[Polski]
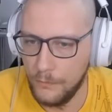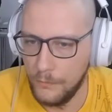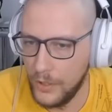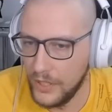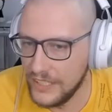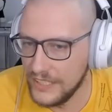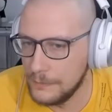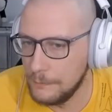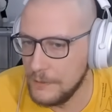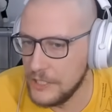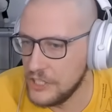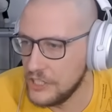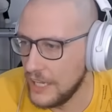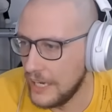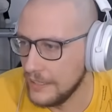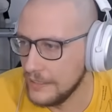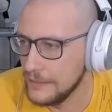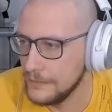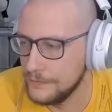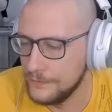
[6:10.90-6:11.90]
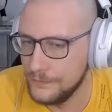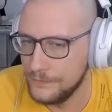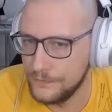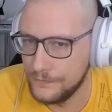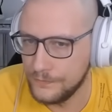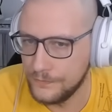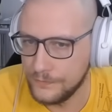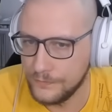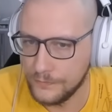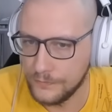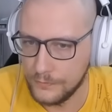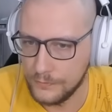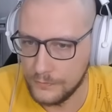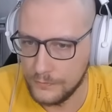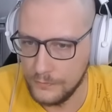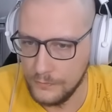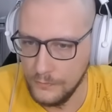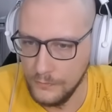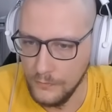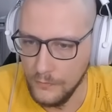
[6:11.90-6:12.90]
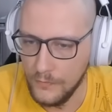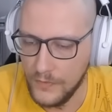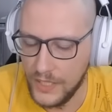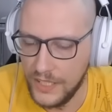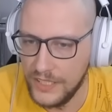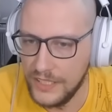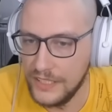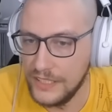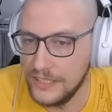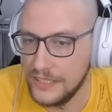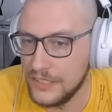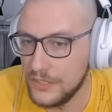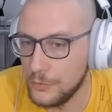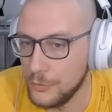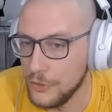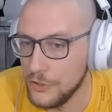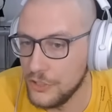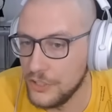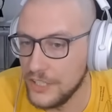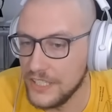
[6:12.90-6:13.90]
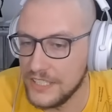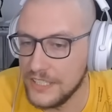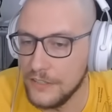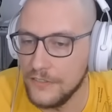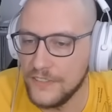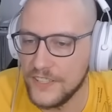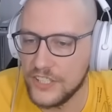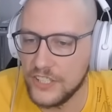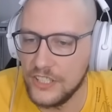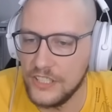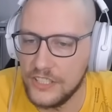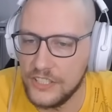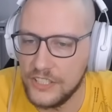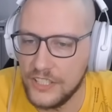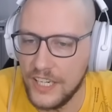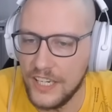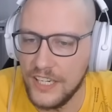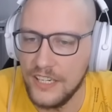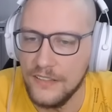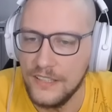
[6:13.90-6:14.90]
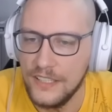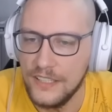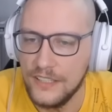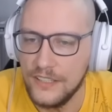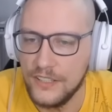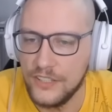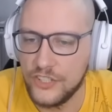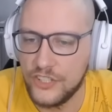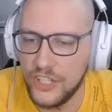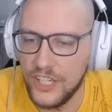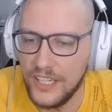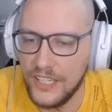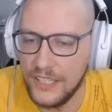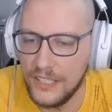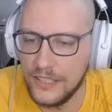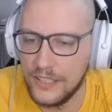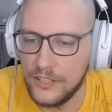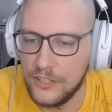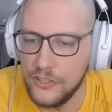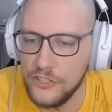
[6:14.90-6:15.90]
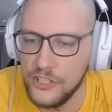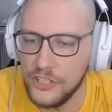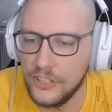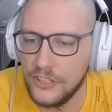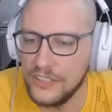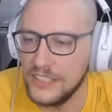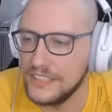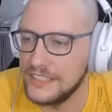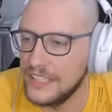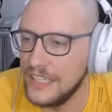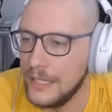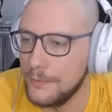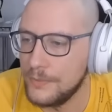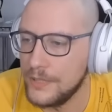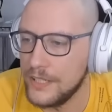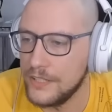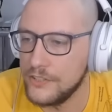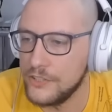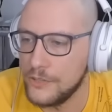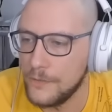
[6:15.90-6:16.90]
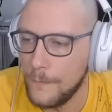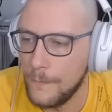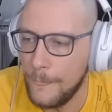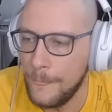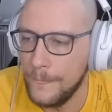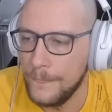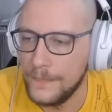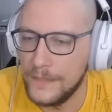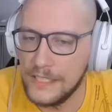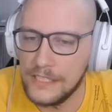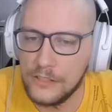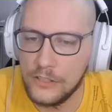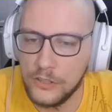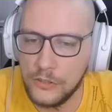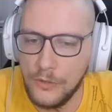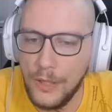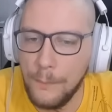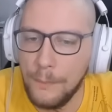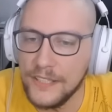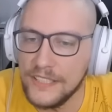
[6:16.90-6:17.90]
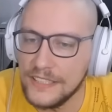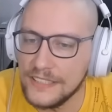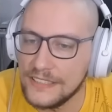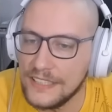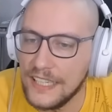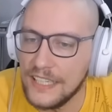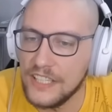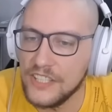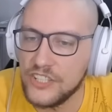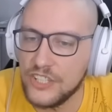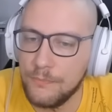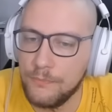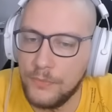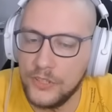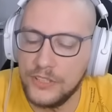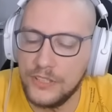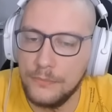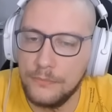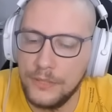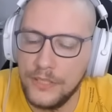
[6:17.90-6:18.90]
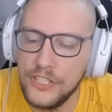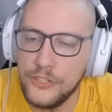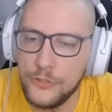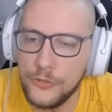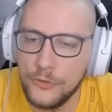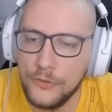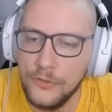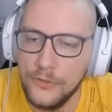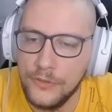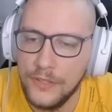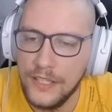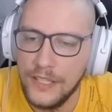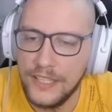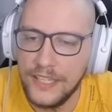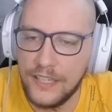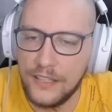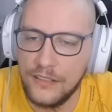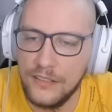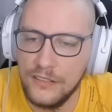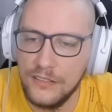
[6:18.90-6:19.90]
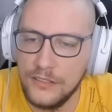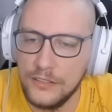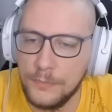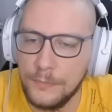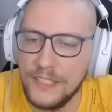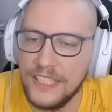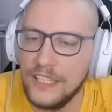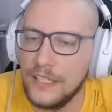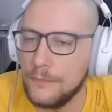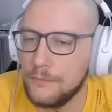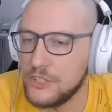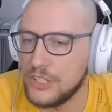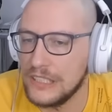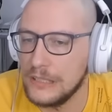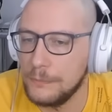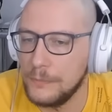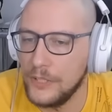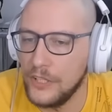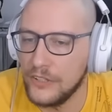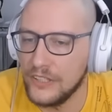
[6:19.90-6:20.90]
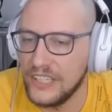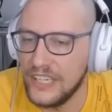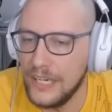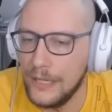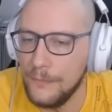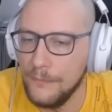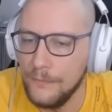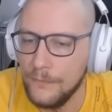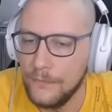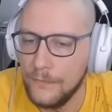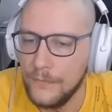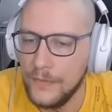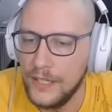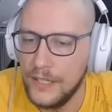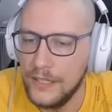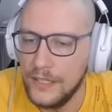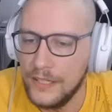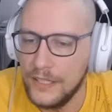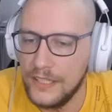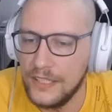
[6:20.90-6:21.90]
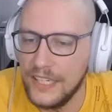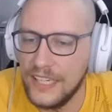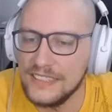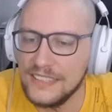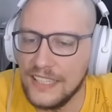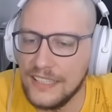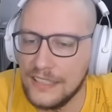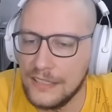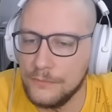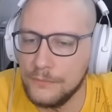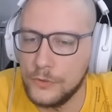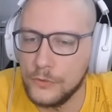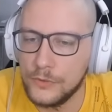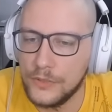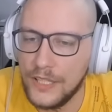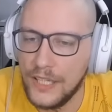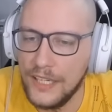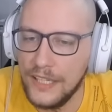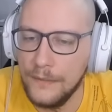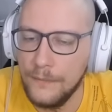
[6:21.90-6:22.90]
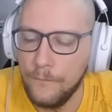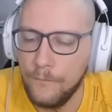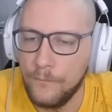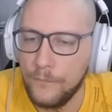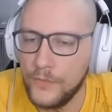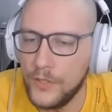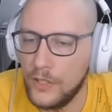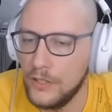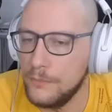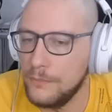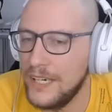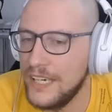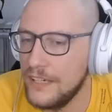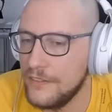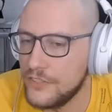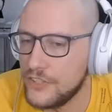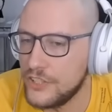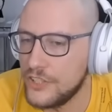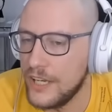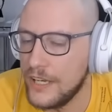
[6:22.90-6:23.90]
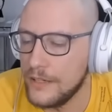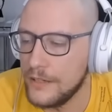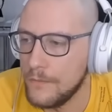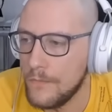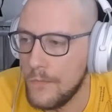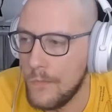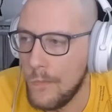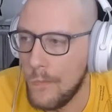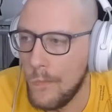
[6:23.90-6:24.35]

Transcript: Mogę zbić tak. I słusznie zauważyliście, że grozi goniec G5. Tylko kłopot jest taki, że po tym biciu, jak on odbija na przykład pionkiem i ja zagram tutaj, to on ma F4.